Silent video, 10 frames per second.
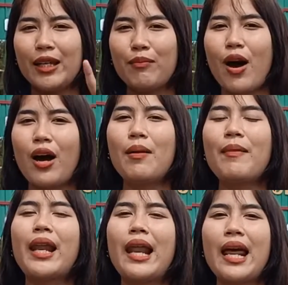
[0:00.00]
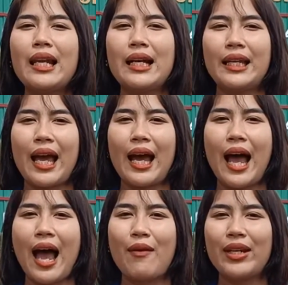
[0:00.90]
อินบ็อกเข้ามาได้เลยนะ
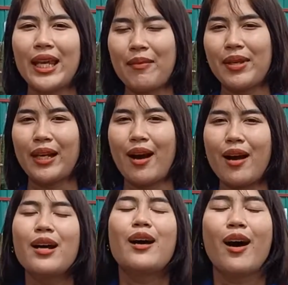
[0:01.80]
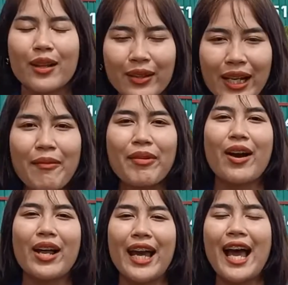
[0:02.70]
คะ วันนี้แอดมินก็ขอตัวลาไป
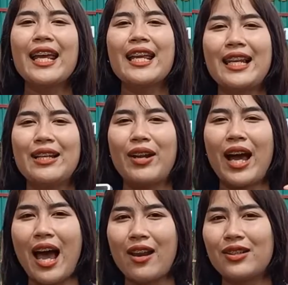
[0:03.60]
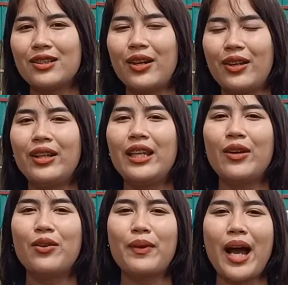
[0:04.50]
ก่อนนะคะ อย่าลืมนะคะ รถสวย รถ
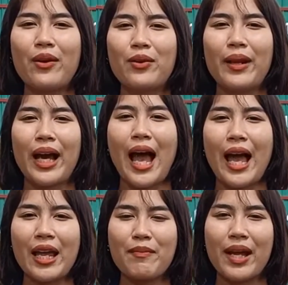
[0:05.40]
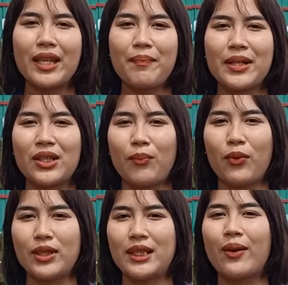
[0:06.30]
ดีคุ้มค่าคุ้มราคาให้มาที่ประสบ
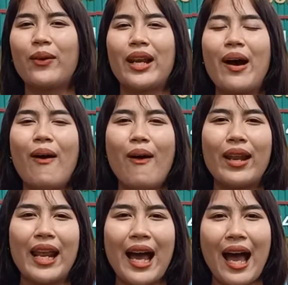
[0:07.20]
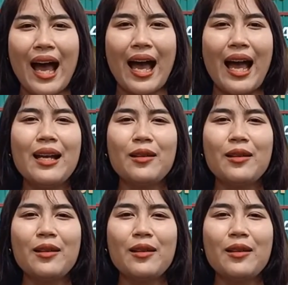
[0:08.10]
ผลสกลนครนะคะ